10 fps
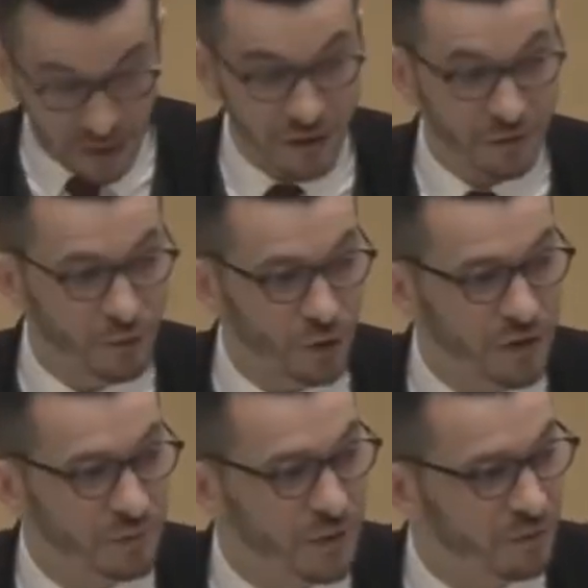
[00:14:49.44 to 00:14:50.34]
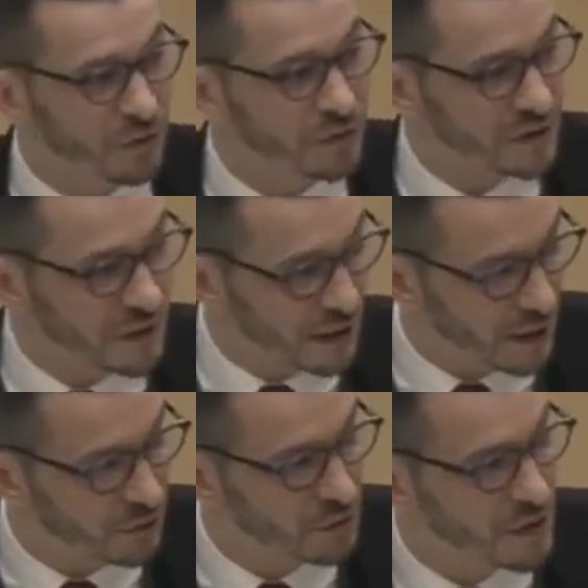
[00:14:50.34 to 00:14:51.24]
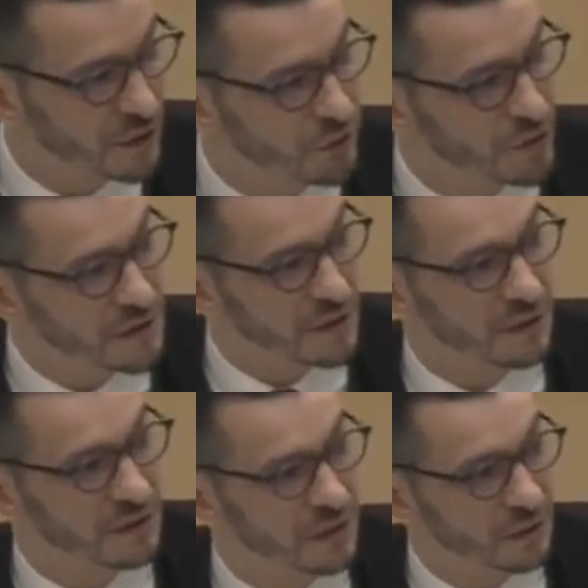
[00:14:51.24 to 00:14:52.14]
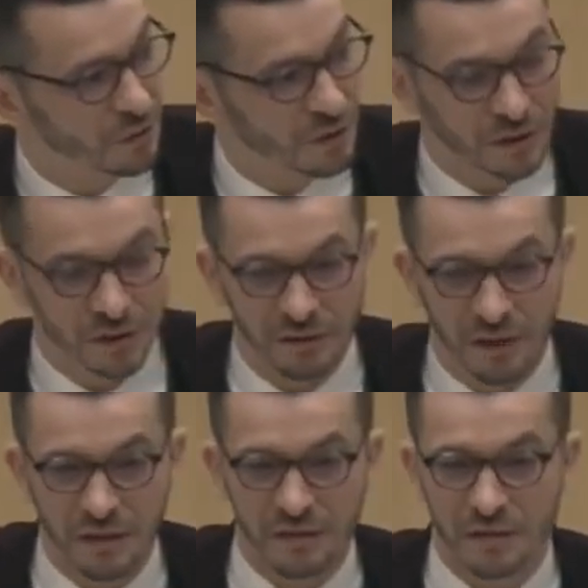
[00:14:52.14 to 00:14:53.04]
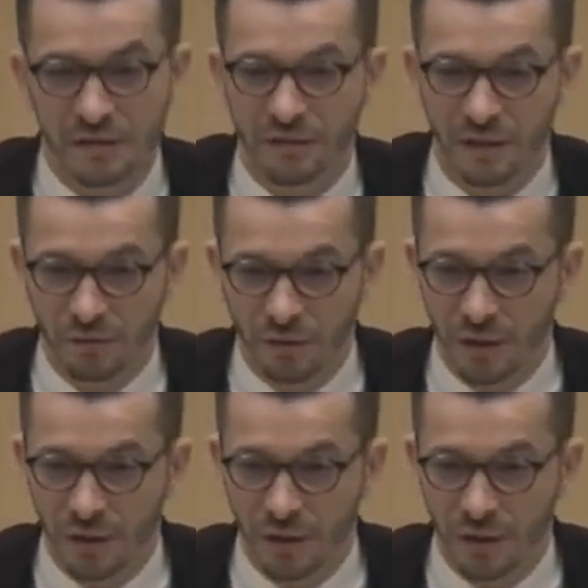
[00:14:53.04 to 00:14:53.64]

Значит, все это приводит к состоянию, следующий слайд, которое называется цифровой